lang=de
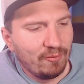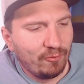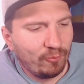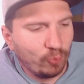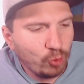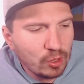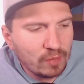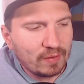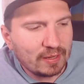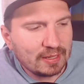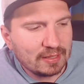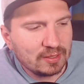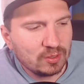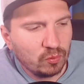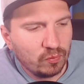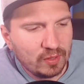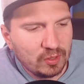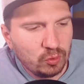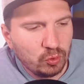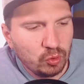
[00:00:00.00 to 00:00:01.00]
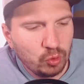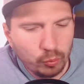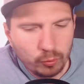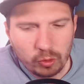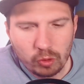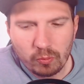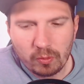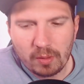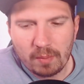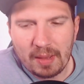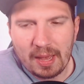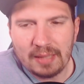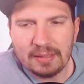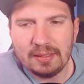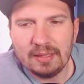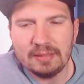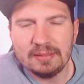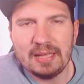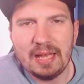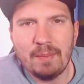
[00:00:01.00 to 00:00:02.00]
früher war das so, wenn du YouTube
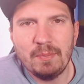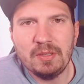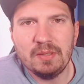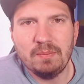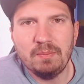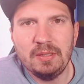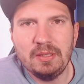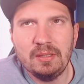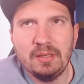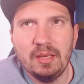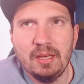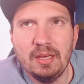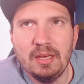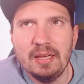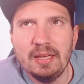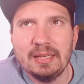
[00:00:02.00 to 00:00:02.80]
gemacht hast, da habe ich mich